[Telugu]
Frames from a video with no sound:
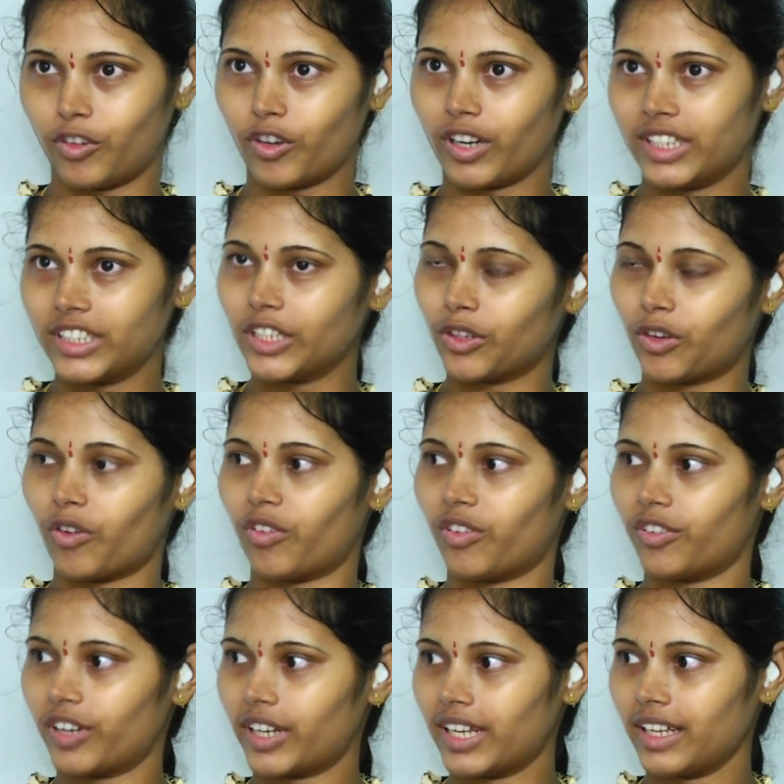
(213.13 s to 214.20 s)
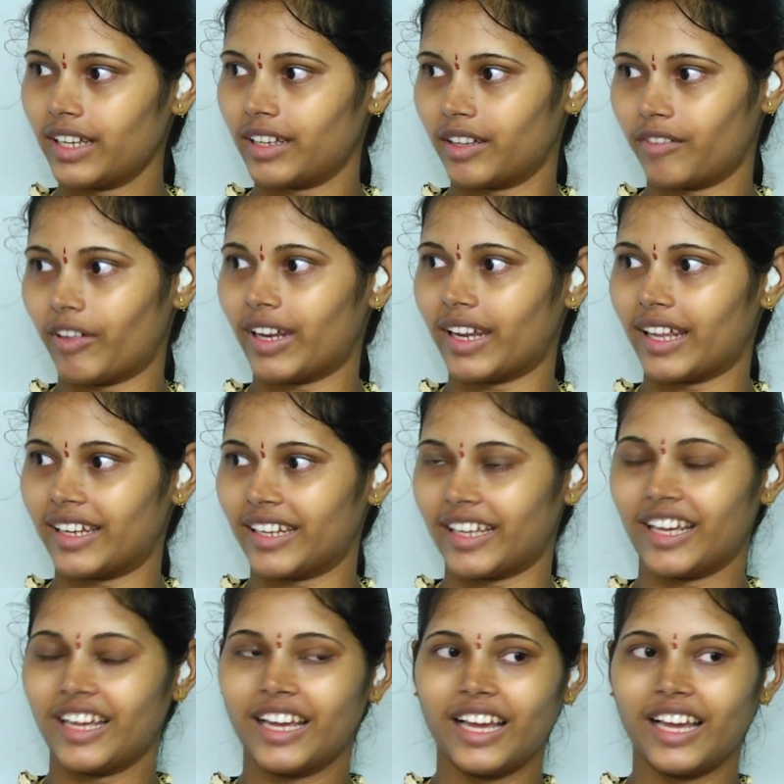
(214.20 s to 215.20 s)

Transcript: ఊరి నుంచి ఇంకో ఊరికి వెళ్ళాలి